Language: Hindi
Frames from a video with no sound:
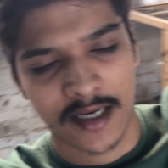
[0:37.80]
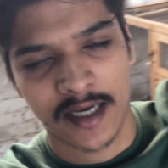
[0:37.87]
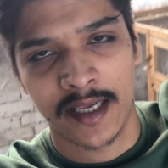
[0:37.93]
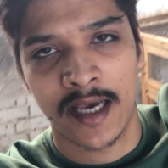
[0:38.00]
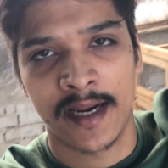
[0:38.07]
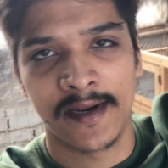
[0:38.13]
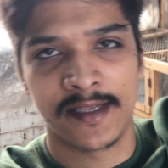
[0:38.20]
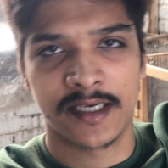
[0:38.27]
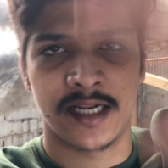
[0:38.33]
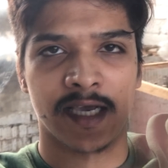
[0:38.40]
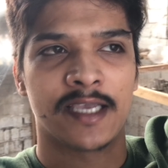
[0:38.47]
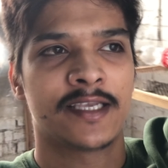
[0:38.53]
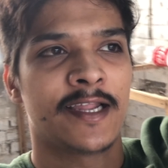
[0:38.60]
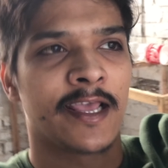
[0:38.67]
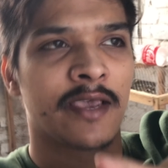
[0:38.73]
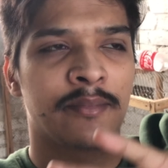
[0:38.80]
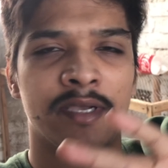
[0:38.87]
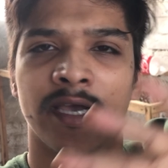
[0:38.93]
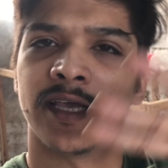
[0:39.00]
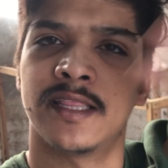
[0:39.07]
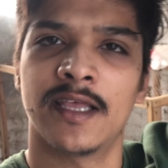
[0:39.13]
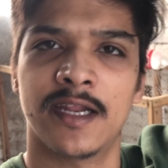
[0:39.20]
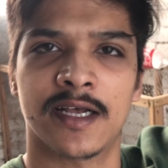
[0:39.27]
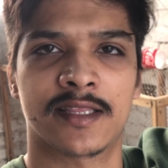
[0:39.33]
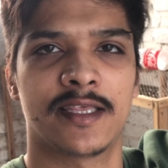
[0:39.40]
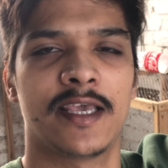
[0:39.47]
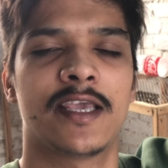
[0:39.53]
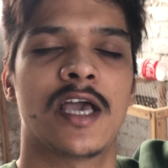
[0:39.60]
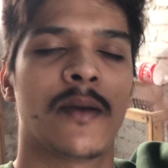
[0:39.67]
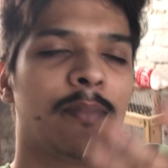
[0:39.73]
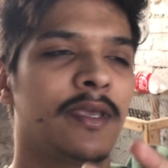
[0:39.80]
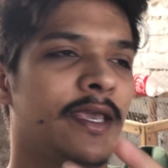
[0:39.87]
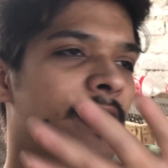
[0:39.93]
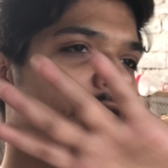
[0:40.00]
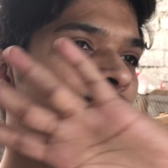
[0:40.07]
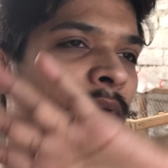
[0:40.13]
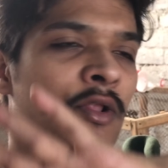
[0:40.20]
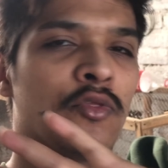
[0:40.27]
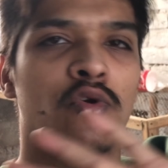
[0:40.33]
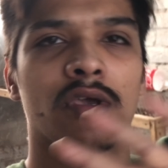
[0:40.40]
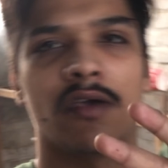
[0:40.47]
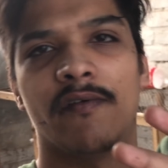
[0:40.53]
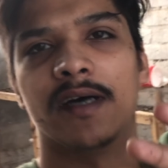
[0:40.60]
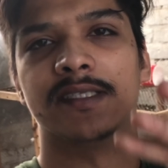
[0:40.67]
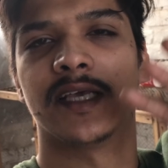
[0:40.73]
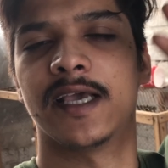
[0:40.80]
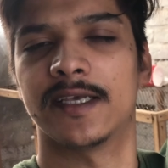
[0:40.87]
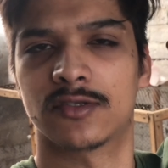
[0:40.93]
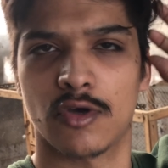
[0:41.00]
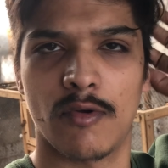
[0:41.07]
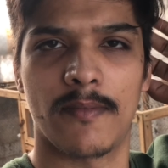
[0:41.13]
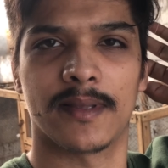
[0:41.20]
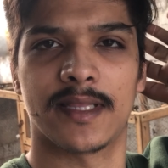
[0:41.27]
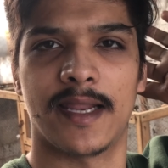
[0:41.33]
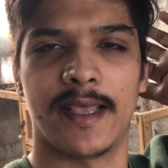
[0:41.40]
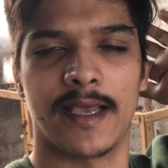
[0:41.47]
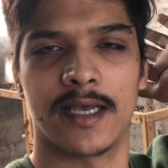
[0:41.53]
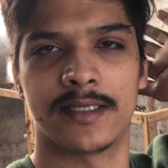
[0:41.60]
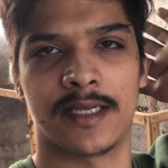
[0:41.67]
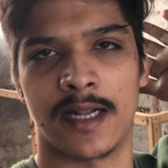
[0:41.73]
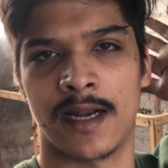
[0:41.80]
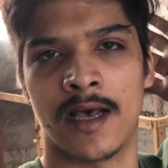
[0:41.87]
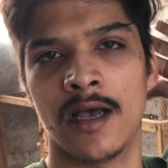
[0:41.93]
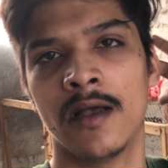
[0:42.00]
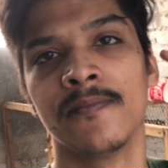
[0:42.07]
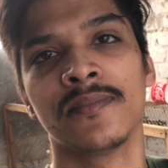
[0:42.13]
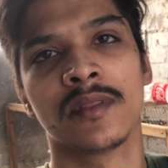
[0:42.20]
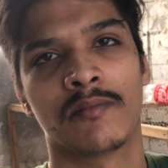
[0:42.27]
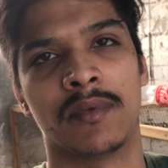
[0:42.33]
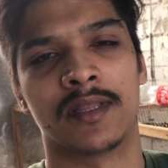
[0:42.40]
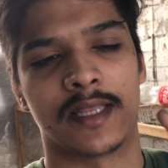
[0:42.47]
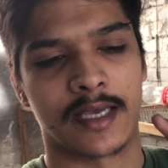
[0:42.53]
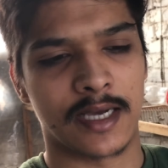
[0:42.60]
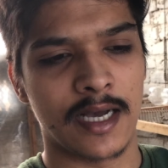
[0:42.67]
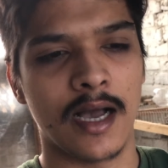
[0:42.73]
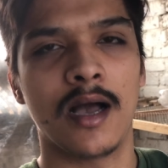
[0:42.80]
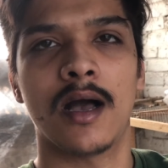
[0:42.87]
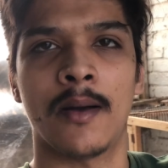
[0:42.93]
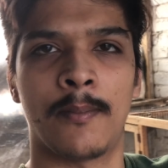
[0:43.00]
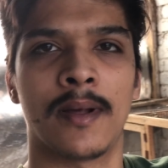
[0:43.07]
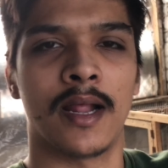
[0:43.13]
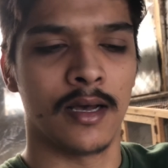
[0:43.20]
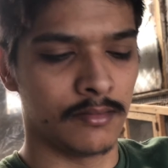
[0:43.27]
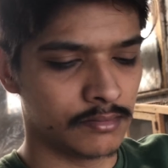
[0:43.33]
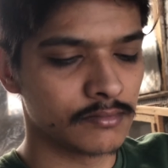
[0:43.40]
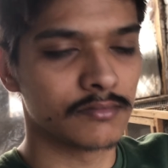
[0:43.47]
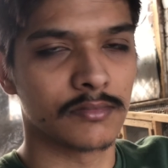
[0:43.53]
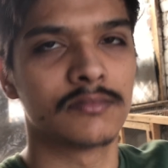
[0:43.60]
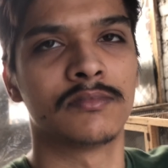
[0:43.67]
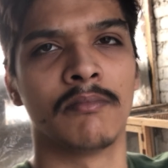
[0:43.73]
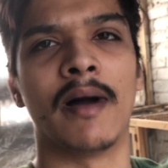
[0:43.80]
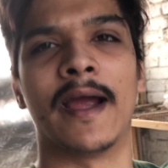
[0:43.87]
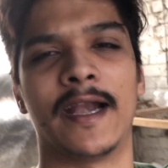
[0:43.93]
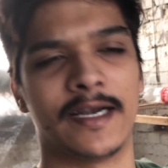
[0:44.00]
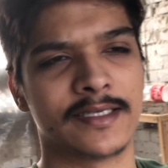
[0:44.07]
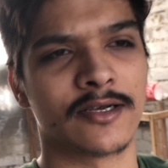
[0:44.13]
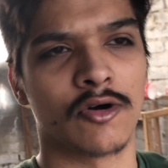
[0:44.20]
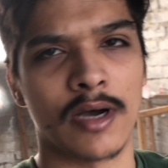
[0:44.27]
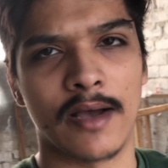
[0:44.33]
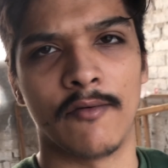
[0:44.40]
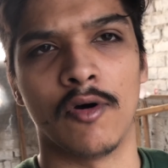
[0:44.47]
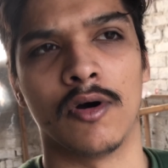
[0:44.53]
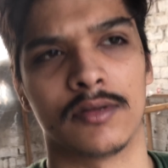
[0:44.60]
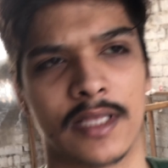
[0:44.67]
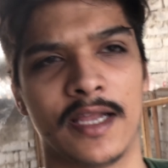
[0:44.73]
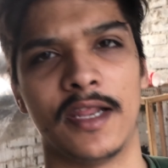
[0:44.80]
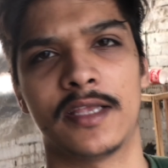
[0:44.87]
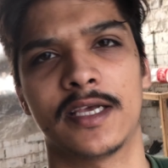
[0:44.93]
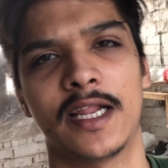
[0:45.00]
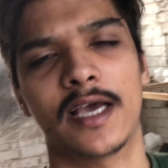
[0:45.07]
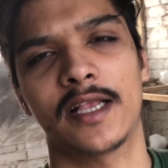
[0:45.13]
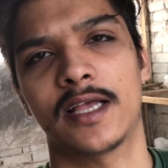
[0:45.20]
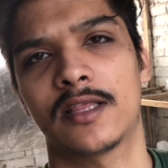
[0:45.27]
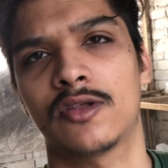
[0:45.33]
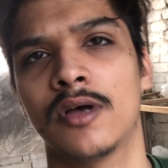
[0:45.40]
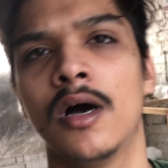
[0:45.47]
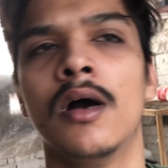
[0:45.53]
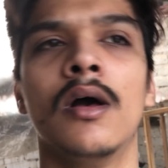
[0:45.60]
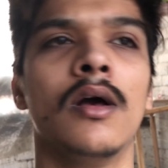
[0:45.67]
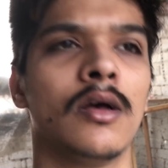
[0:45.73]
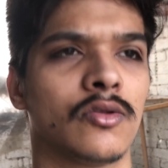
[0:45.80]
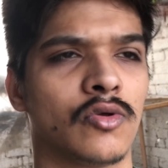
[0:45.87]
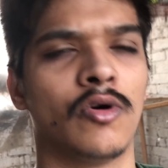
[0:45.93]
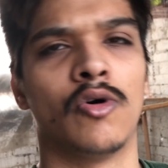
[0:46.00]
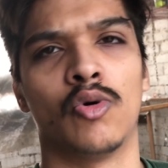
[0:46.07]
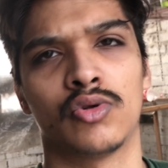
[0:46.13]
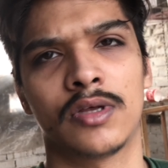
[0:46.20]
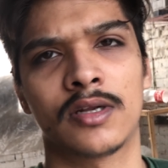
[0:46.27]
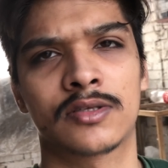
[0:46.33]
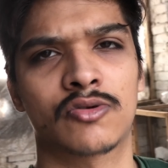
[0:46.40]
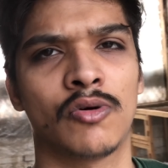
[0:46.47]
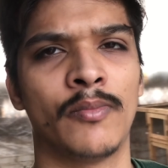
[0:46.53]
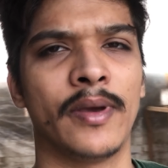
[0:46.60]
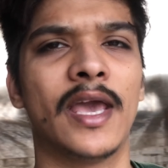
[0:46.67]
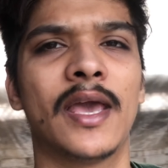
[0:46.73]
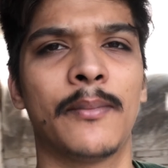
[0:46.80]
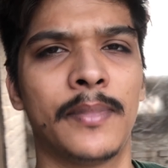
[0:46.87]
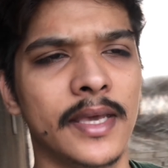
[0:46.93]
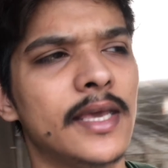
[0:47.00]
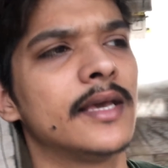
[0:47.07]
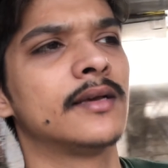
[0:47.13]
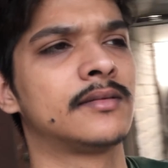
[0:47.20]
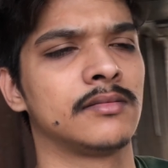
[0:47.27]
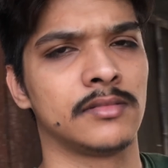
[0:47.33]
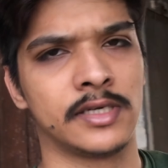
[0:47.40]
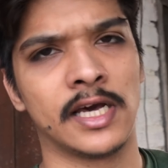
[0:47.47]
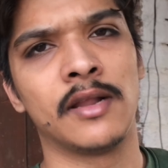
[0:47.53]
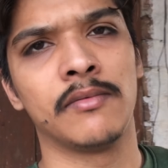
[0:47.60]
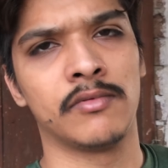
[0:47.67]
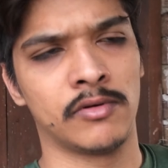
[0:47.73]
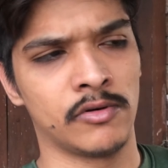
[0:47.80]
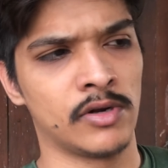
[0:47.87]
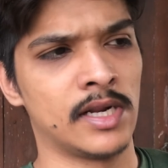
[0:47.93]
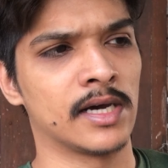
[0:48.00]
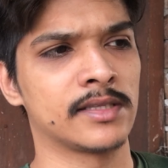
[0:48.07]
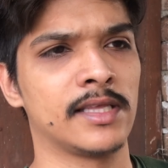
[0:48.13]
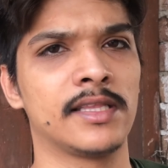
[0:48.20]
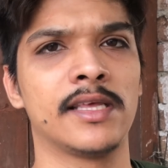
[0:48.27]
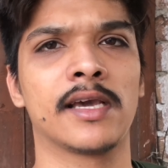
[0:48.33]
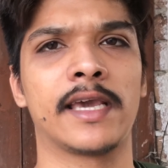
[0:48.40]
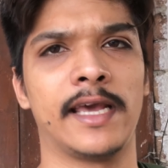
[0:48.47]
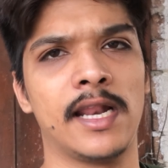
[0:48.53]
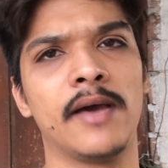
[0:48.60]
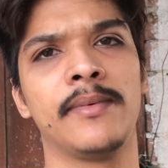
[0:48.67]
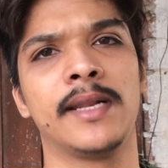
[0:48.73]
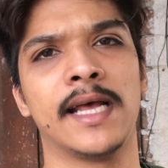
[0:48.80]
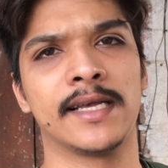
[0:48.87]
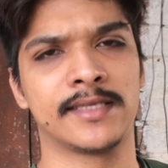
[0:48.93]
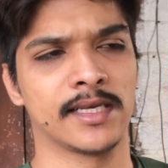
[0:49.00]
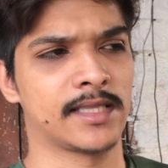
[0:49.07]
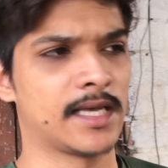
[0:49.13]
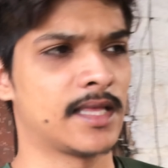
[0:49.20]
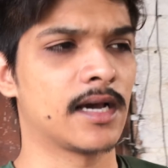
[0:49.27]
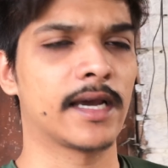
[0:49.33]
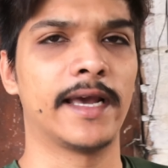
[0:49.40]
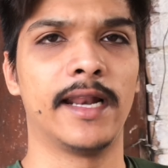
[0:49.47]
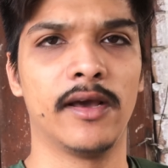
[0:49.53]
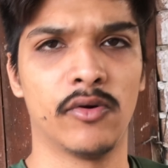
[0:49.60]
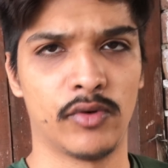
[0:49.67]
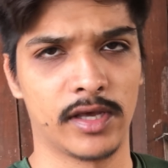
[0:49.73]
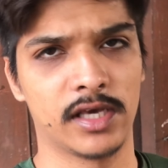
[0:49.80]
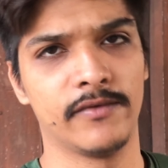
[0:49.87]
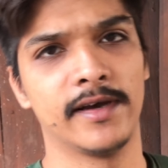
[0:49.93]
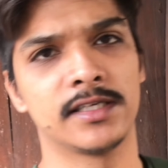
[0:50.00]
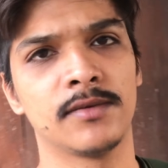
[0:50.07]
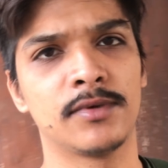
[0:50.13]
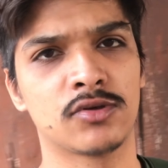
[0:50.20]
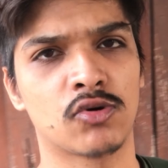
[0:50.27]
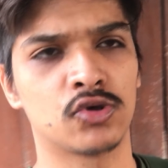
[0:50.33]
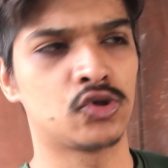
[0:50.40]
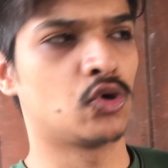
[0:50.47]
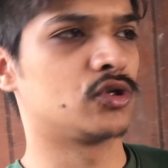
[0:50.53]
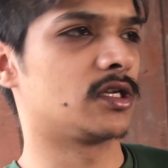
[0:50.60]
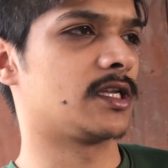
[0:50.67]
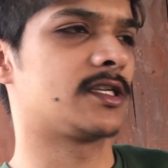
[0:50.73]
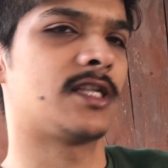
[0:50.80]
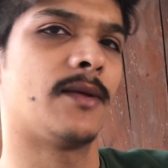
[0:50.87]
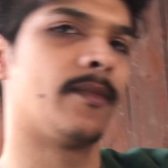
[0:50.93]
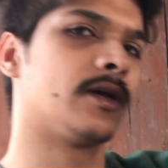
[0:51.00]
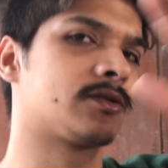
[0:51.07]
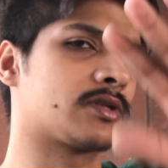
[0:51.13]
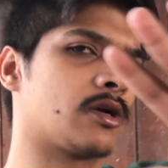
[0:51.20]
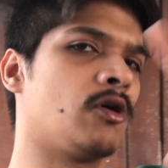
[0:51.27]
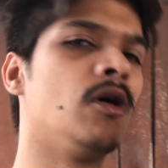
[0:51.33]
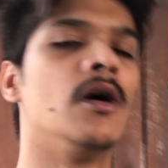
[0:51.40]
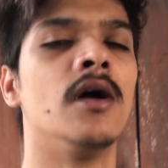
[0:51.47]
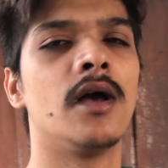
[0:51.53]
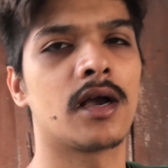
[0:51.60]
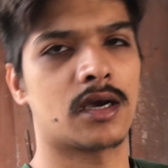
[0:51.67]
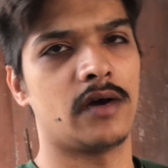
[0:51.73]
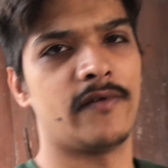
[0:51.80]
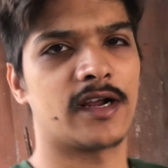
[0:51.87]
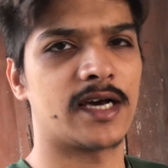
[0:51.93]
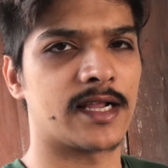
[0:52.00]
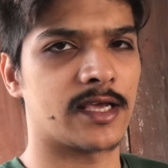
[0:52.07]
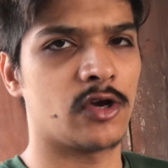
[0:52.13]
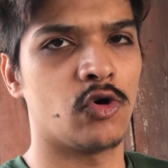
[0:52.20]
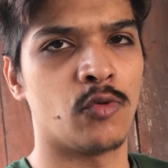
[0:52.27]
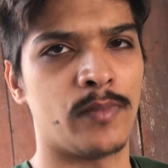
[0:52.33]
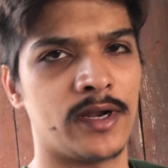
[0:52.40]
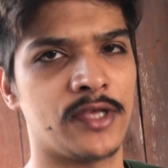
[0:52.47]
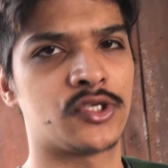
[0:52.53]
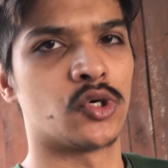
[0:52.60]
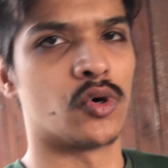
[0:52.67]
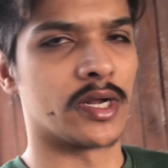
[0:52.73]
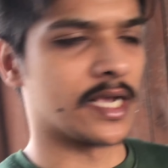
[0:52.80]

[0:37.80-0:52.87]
कहा यार नीचे लेके जाने की बजाय इधर ही रखते हैं यहाँ पे ये है कि परिंदों की आवाज़ें हैं इसको भी पता रहेगा ज़रा ना बंदे का अपना माइंड जो है वो होता है नीचे लेके जाता था तो उधर इसको मैं भी गर, वो लगती थी अकेला भी रह सकता था अकेले होने की वैसे भी इसको कुछ हो सकता इसलिए मैं इसको कवर करके ऊपर ही छोड़